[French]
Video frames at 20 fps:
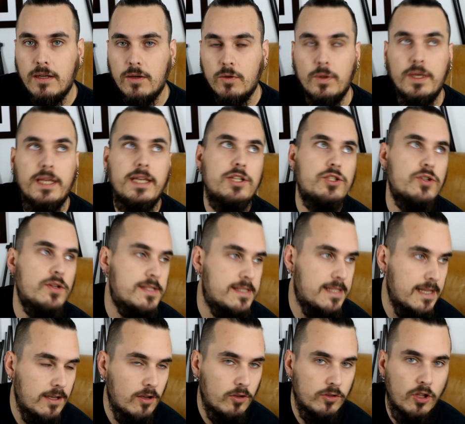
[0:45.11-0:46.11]
Oui, je
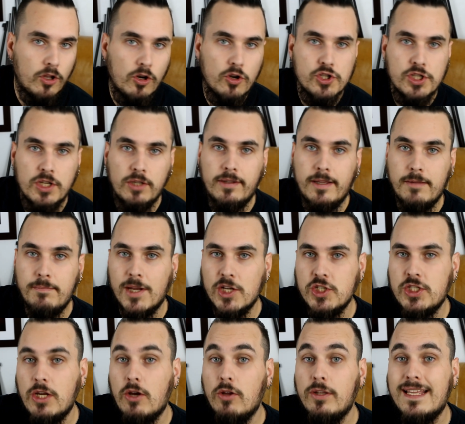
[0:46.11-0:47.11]
sais, en horlogerie on a une marge
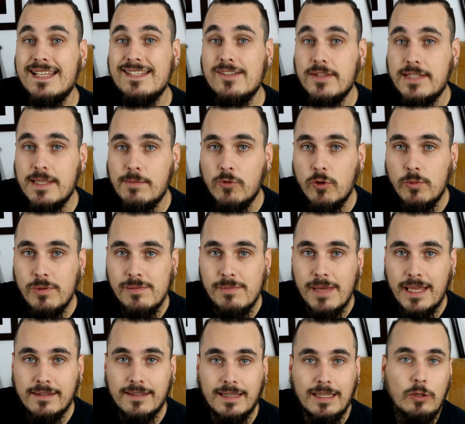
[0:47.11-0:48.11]
d'erreur d'un centième de
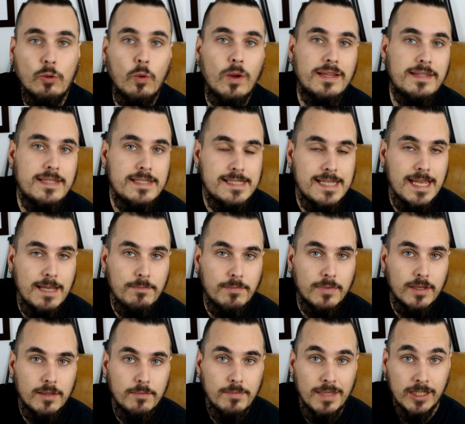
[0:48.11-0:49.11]
millimètre et non un
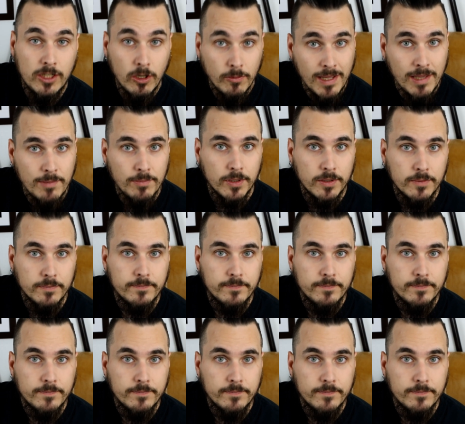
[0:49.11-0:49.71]
dixième, mais quand même